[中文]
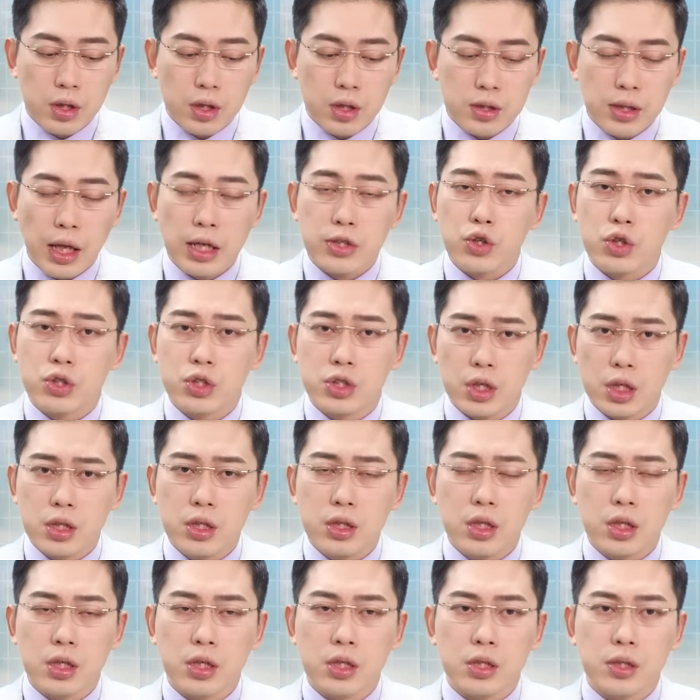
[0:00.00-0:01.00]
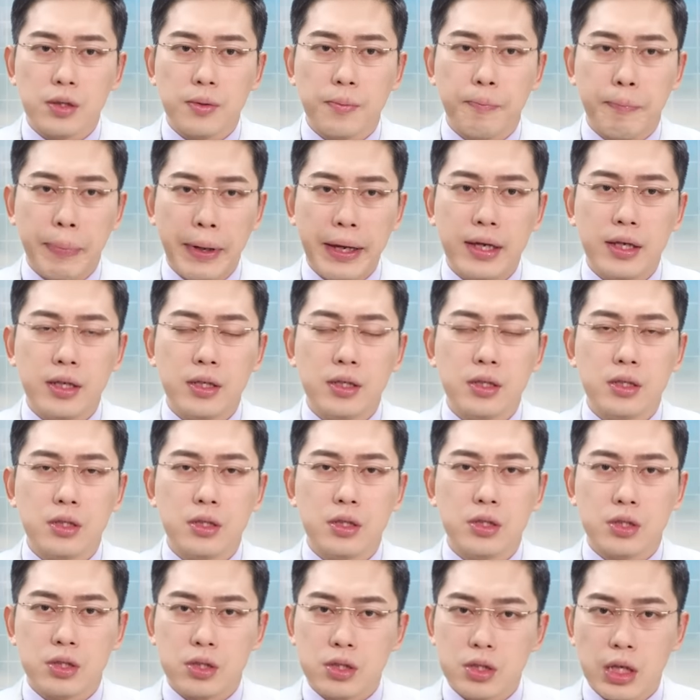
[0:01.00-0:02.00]
它就真的被
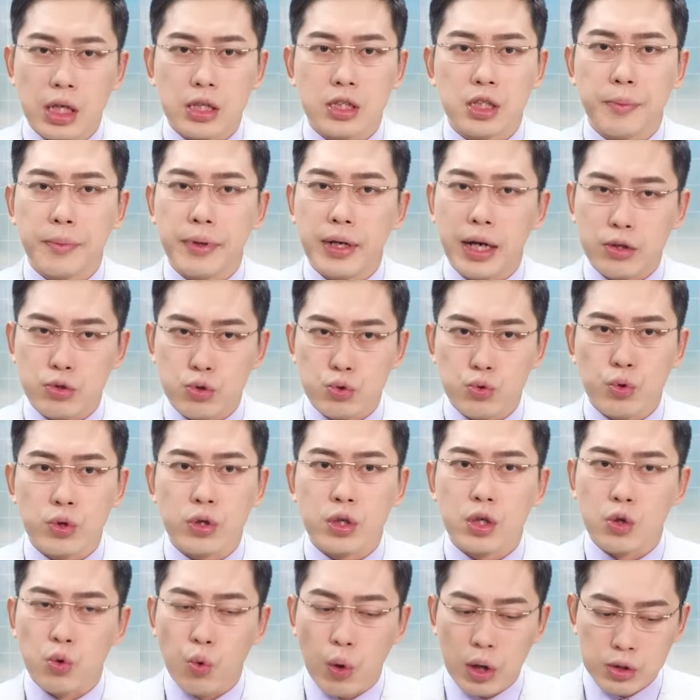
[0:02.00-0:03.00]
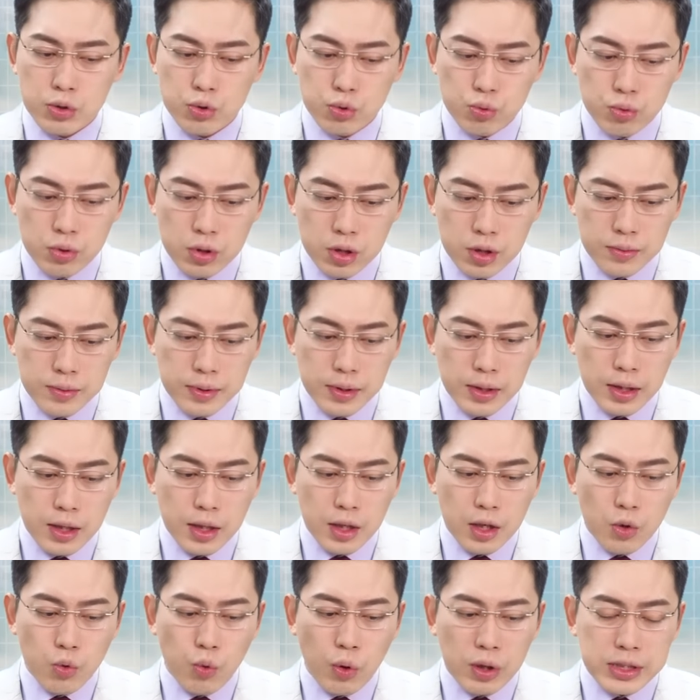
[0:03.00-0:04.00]
市场上面来去做一个关注了。
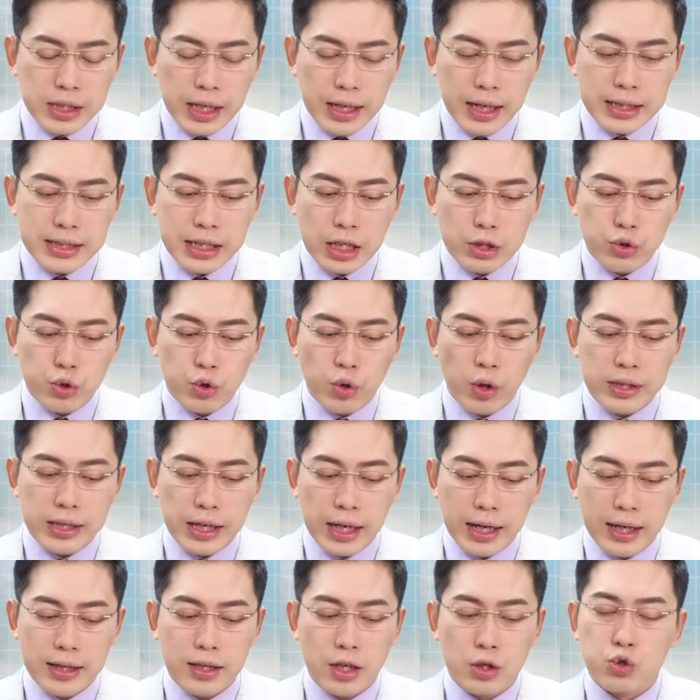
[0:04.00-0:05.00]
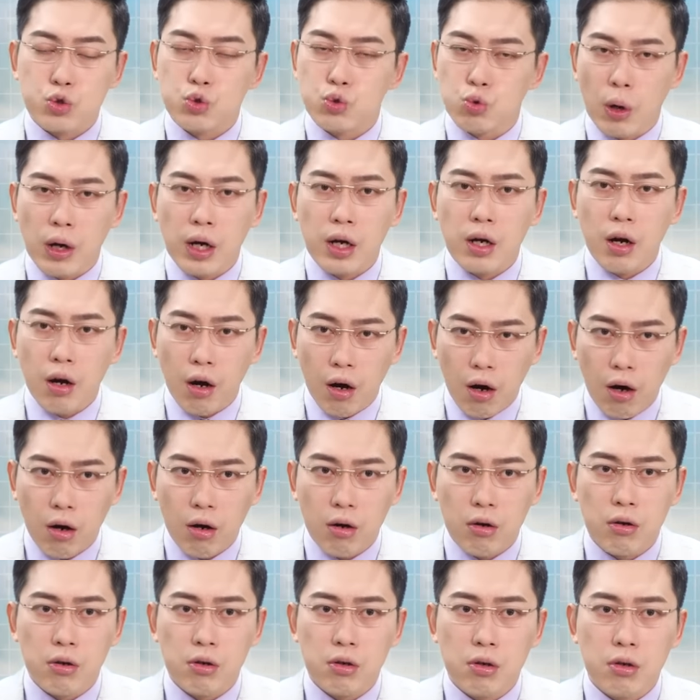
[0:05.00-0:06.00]
往下看下去的话，你还看到双
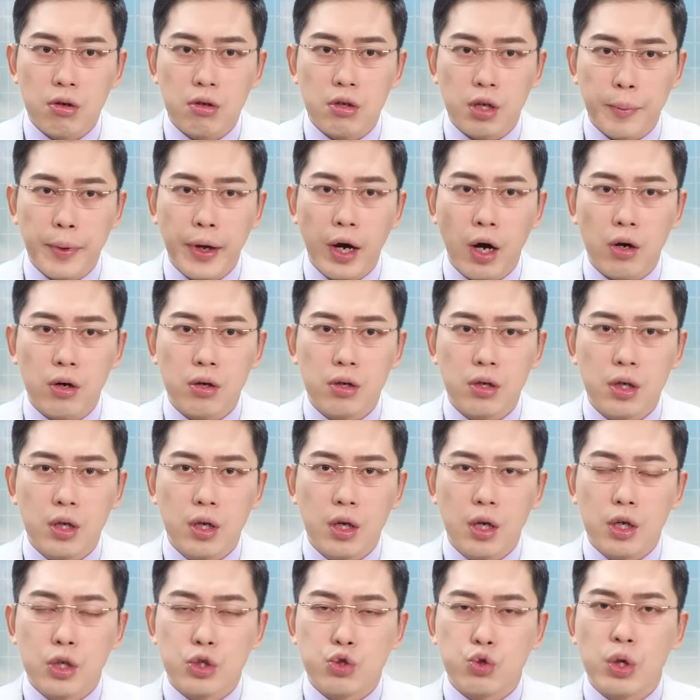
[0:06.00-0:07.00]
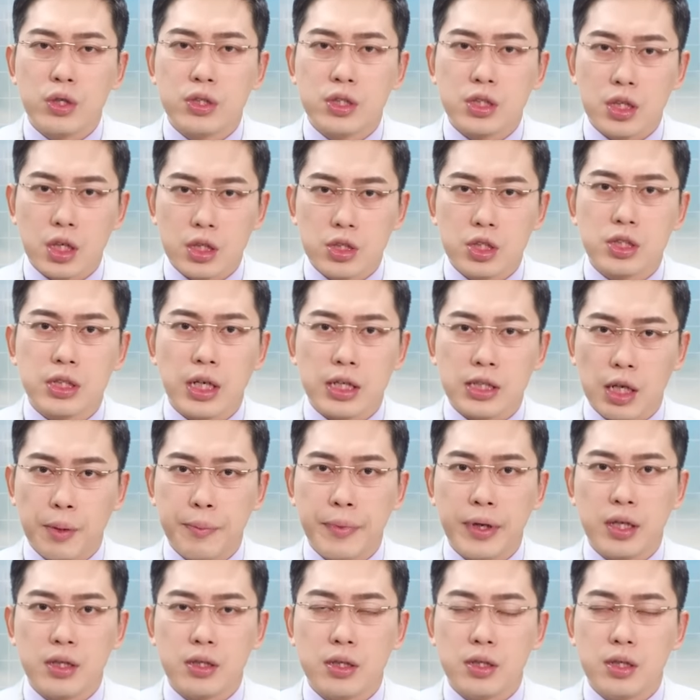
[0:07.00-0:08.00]
红有没有？嗯，所以这个市场上
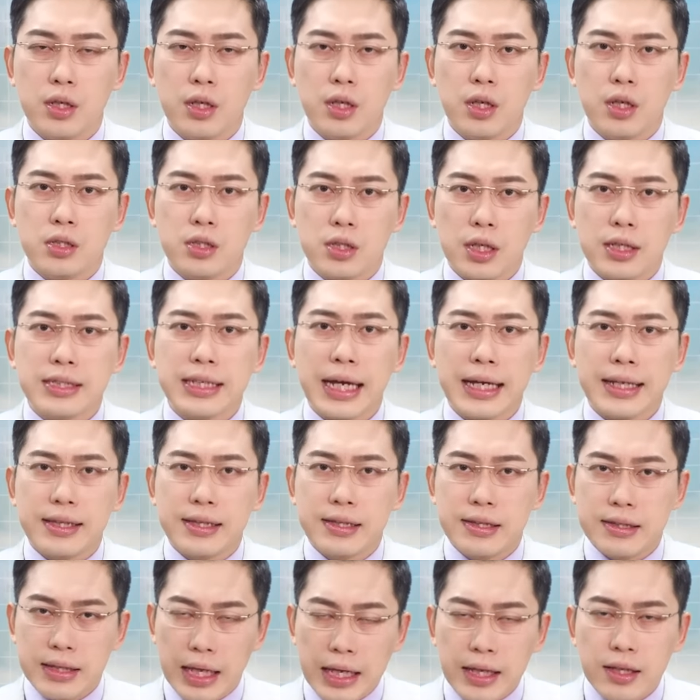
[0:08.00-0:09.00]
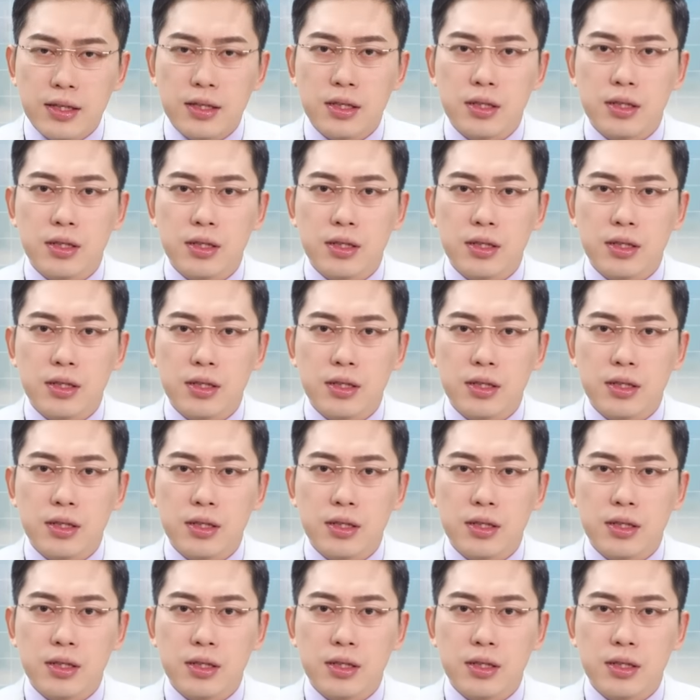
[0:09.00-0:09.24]
面正在盯